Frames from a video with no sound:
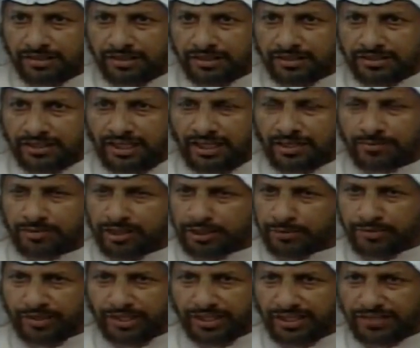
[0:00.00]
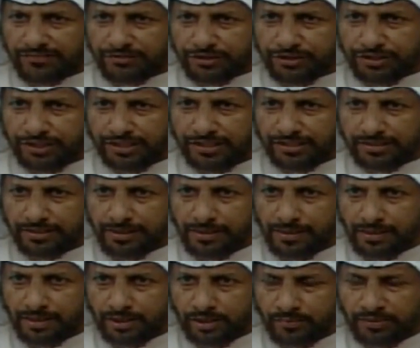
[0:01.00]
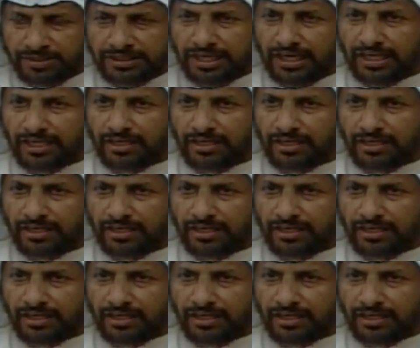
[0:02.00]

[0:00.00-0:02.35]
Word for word: التعليم التطبيقي نفس الشيء بالتالي